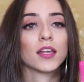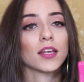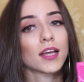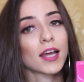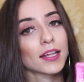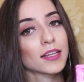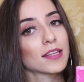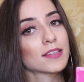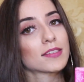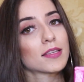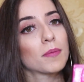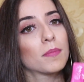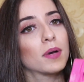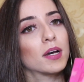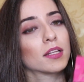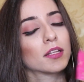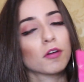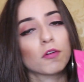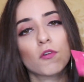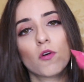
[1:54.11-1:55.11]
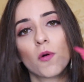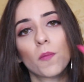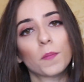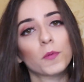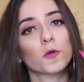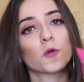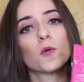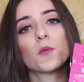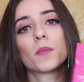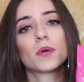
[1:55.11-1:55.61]
E cada semana eu
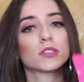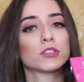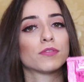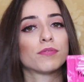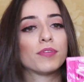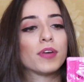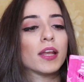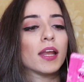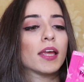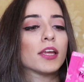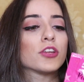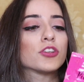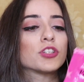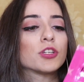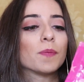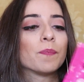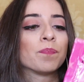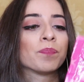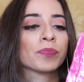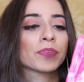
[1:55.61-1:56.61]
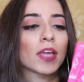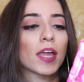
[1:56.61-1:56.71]
compro uma diferente.